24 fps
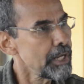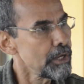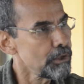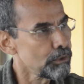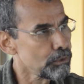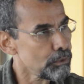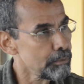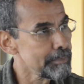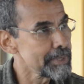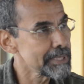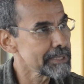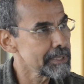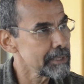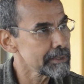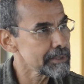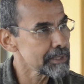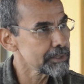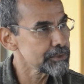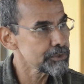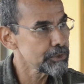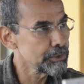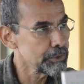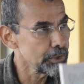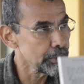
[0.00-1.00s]
algumas
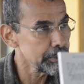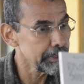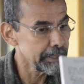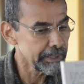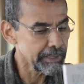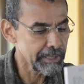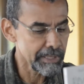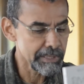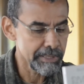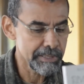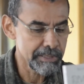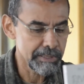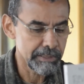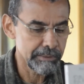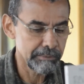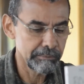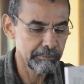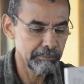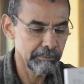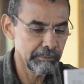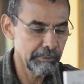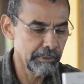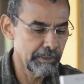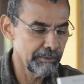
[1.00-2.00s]
dessas crônicas
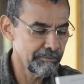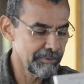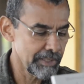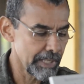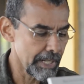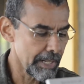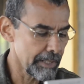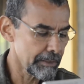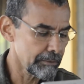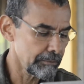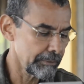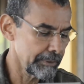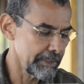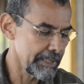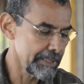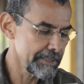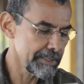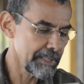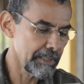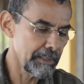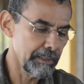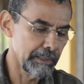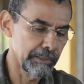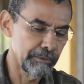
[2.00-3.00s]
que viraram
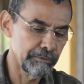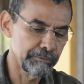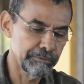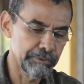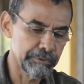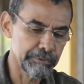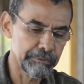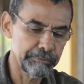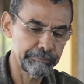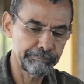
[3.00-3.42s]
esse livro.